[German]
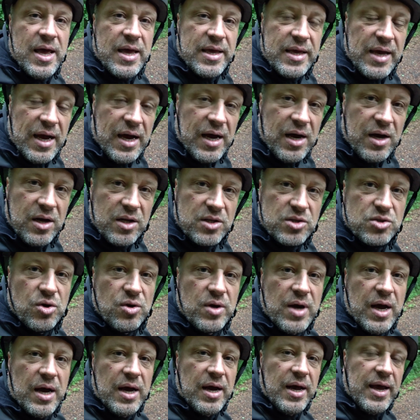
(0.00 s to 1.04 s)
ja
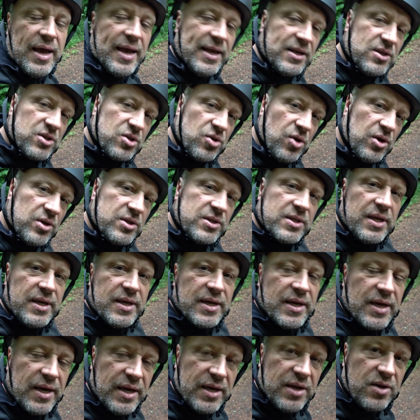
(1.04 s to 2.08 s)
circa S
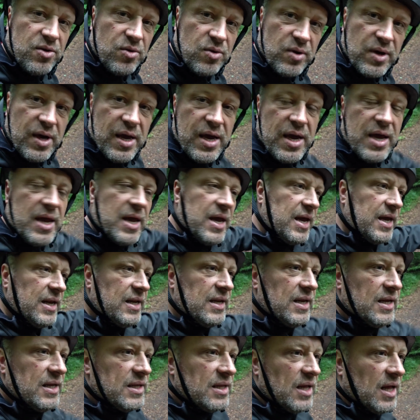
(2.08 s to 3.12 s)
östliche Richtung
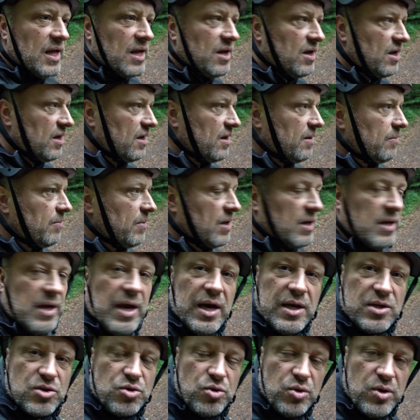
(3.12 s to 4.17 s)
in den ähm,
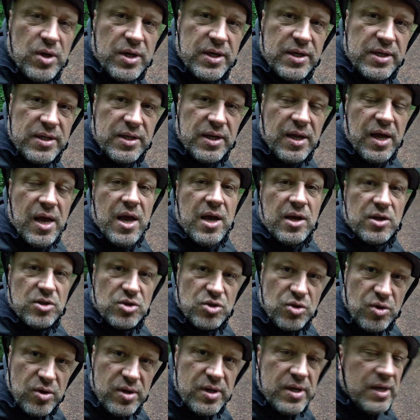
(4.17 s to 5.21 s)
ja, südlichen
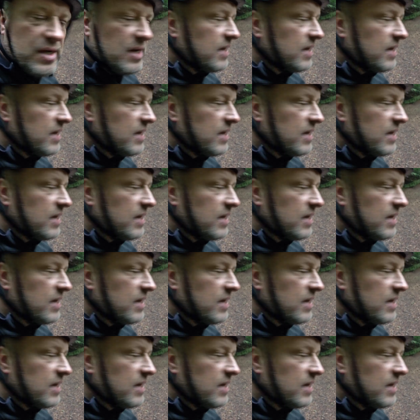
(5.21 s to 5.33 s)
Sündel